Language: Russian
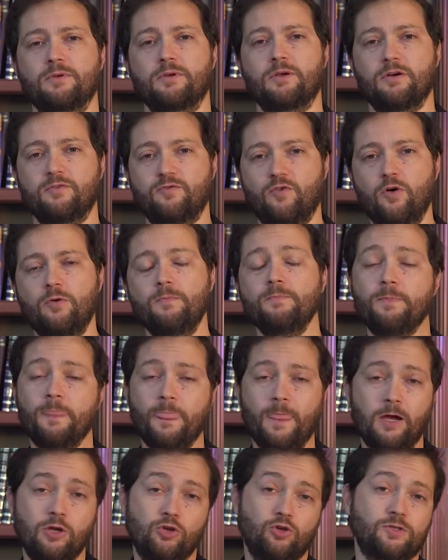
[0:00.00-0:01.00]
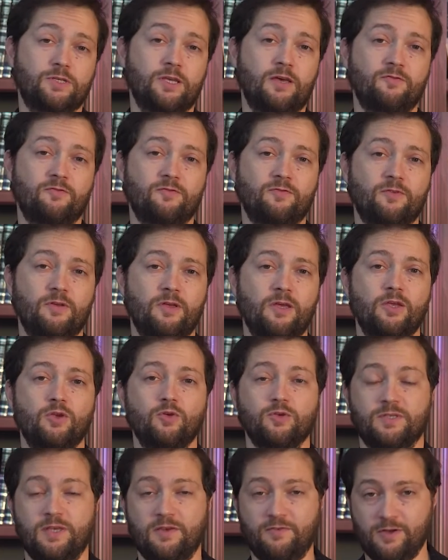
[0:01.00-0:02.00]
Кого? Йосеф.
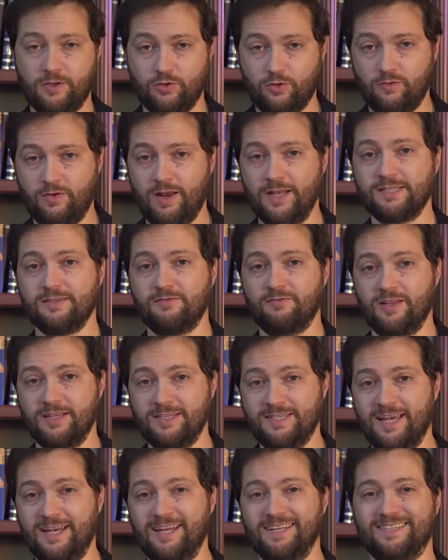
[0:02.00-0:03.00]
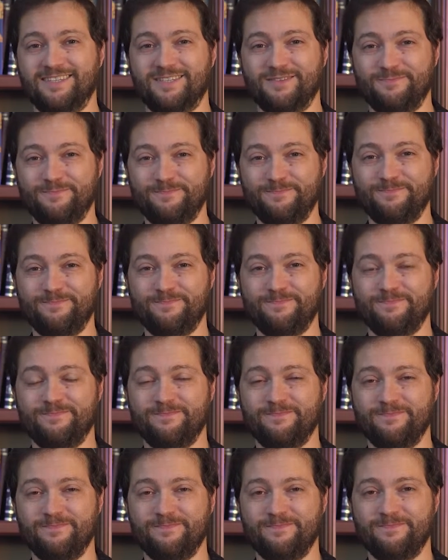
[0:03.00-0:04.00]
Йосеф, который является владелец,
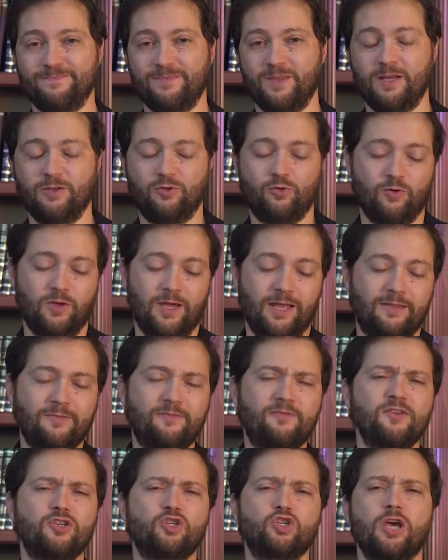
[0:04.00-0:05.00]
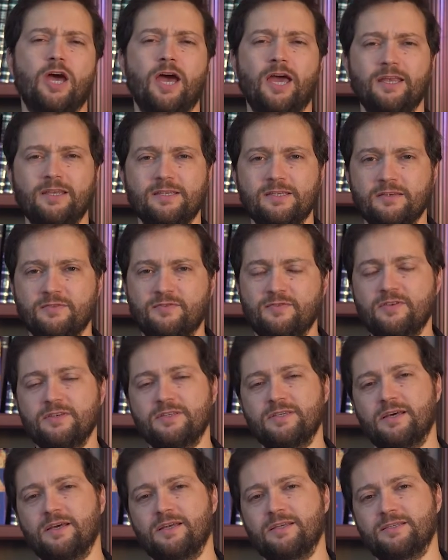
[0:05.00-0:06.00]
который отвечает за,
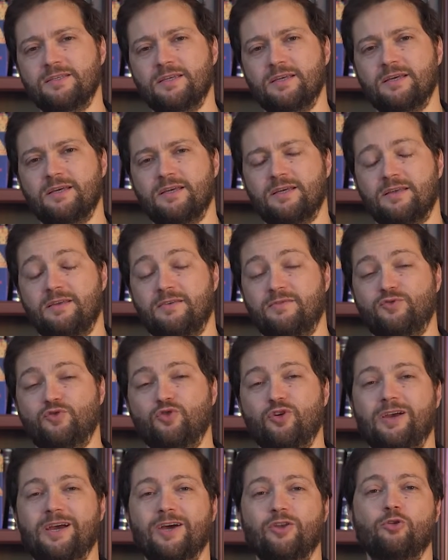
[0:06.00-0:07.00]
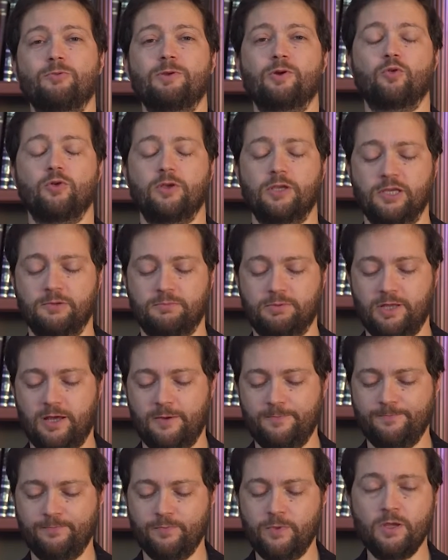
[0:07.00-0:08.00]
за, за всю экономику Египта,
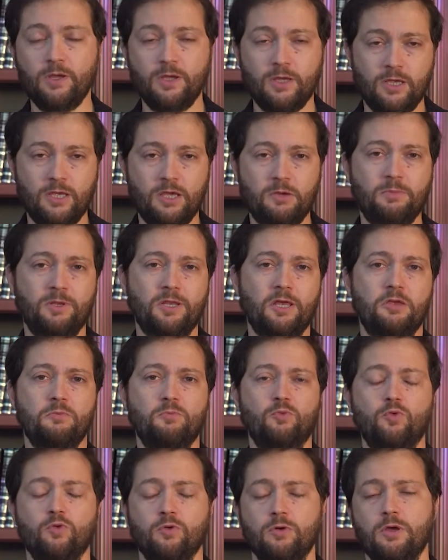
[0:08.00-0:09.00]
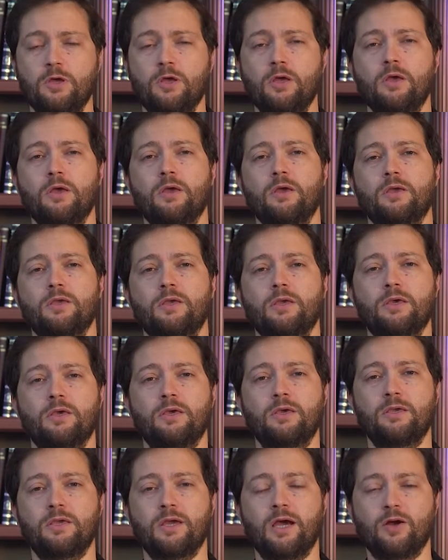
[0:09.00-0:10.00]
именно ему
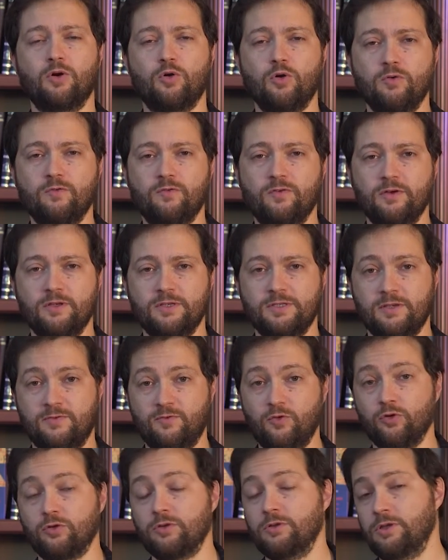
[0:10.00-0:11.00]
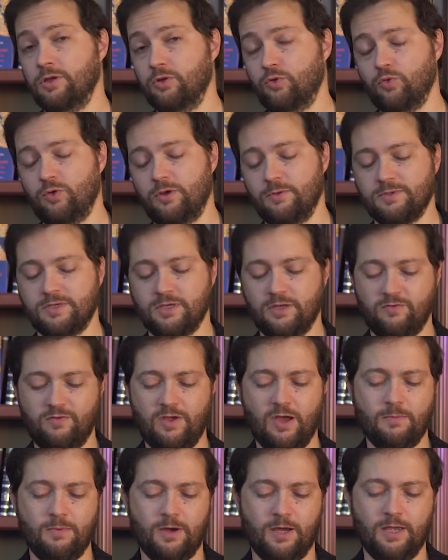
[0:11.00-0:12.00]
э, Иаков зовет не другим
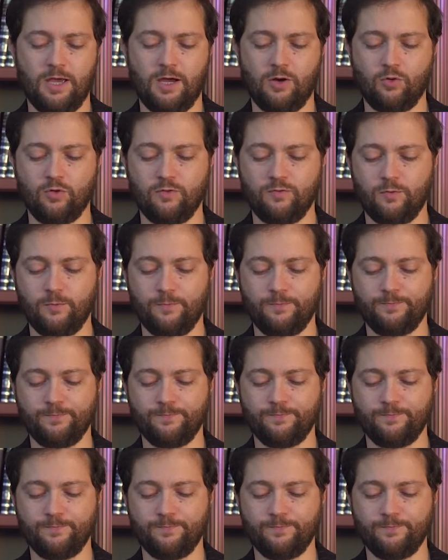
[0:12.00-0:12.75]
сыновьям, а Якову.